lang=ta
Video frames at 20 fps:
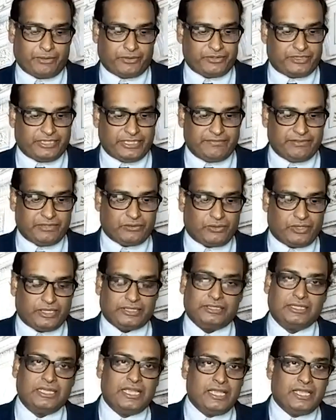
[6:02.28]
கணிப்பு ஒன்று
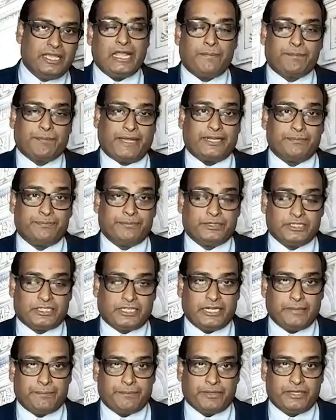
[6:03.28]
தெரிவித்துள்ளது எல்லாம் கருத்து
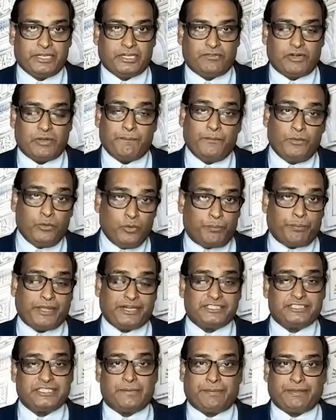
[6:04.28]
கணிப்பு நிறுவனம்
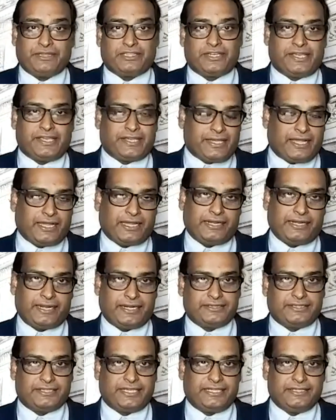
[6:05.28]
பரசிய பத்திரிகைக்காக
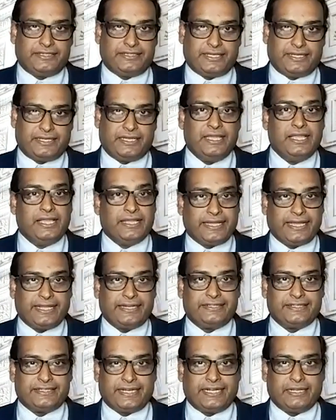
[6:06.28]
நடத்திய இந்த
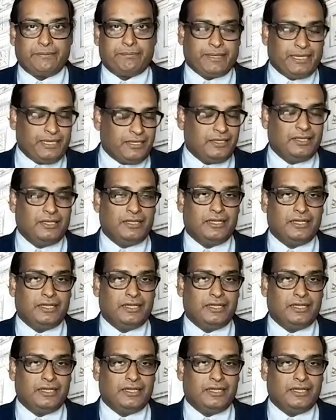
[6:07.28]
கருத்து கணிப்பில்